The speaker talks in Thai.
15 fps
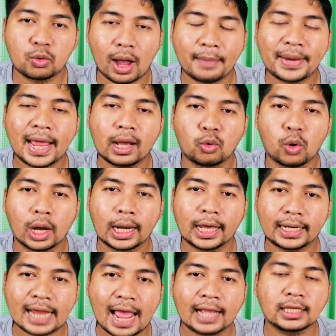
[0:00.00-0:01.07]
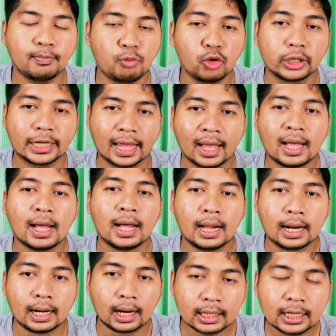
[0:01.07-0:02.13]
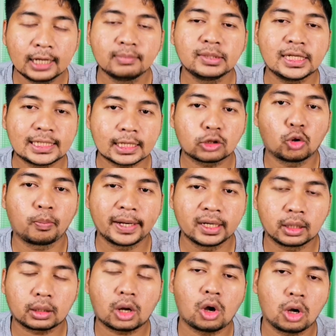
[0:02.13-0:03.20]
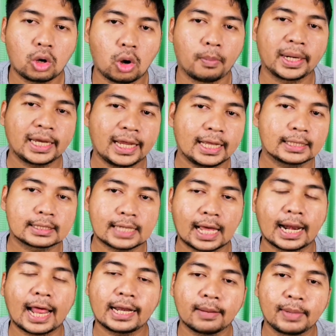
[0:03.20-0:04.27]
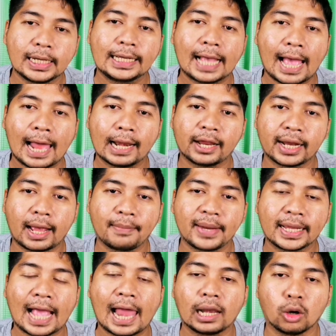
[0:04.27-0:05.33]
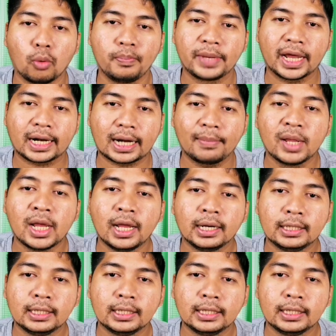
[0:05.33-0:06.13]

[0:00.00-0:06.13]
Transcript: มีความน่ากลัวแล้วทางญี่ปุ่นเนี่ยเริ่มที่จะตกเป็นรองของประเทศสหรัฐอเมริกาแล้วนะครับในการลบนะครับ